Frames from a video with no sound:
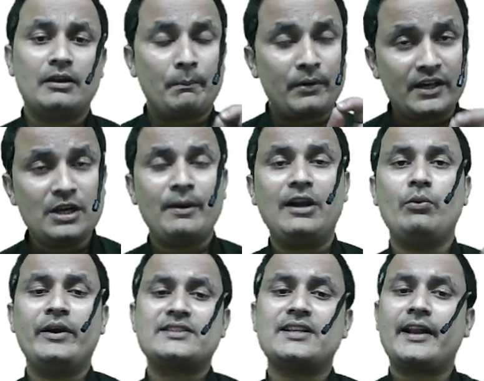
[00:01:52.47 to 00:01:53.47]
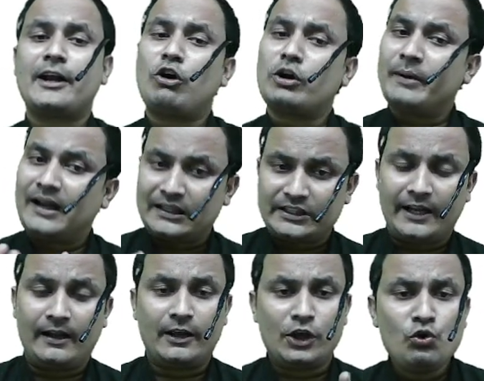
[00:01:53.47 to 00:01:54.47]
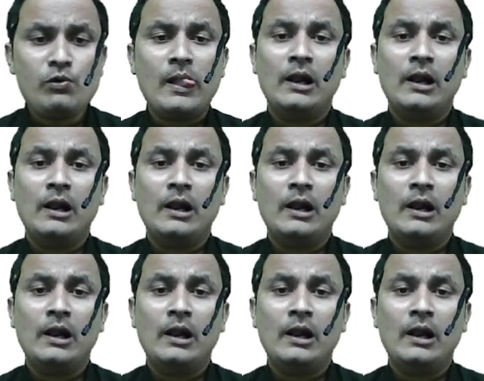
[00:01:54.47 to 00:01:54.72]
रिवेल्युएशन अकाउंट बनाते हैं क्यों